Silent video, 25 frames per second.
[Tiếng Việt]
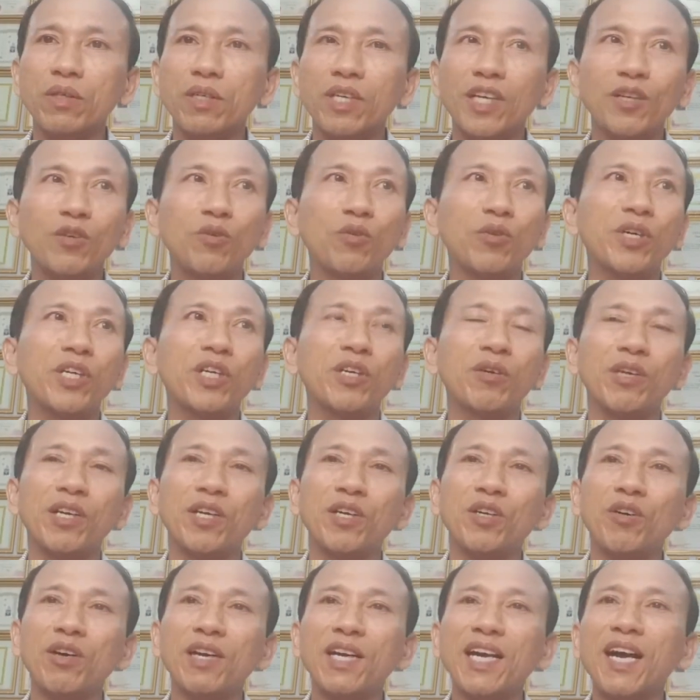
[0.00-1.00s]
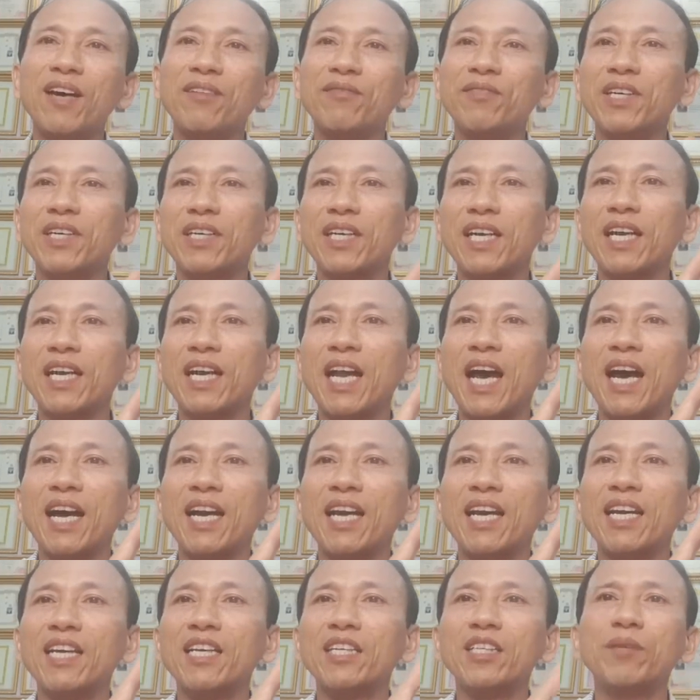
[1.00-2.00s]
là đủ hiểu là rõ ràng việc này
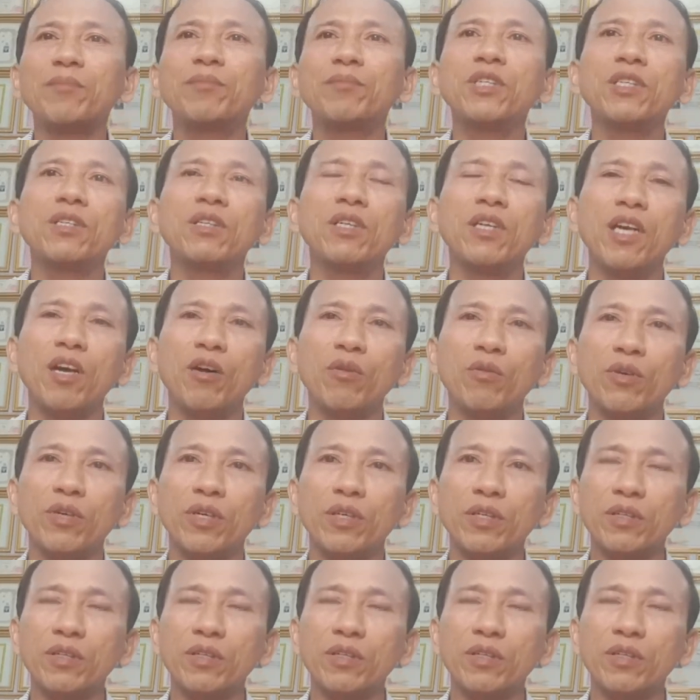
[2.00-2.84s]
đáng lẽ là chấm dứt từ lâu rồi